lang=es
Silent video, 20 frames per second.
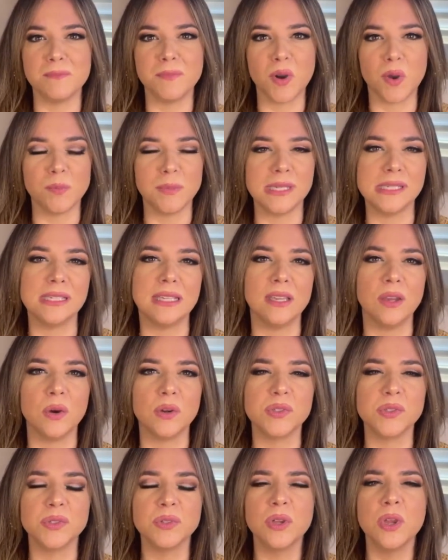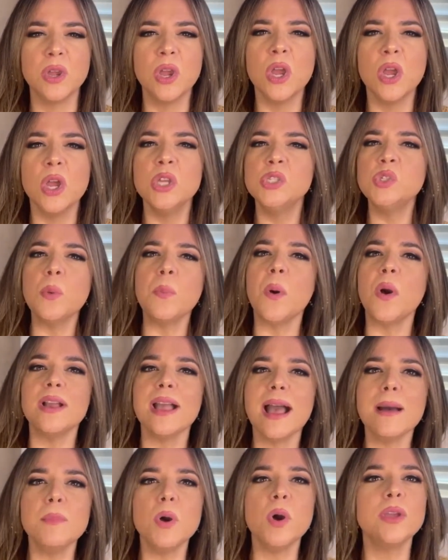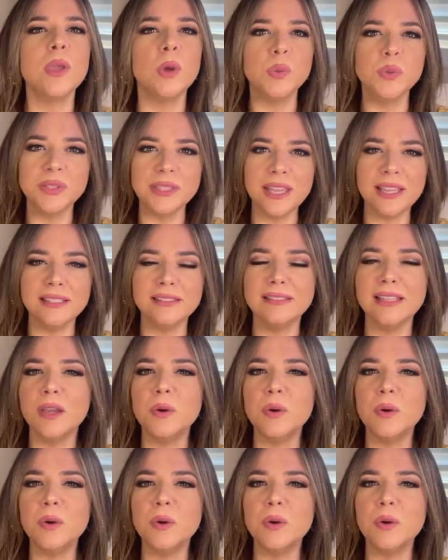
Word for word: ejemplos, mis hijos. Supongamos que usted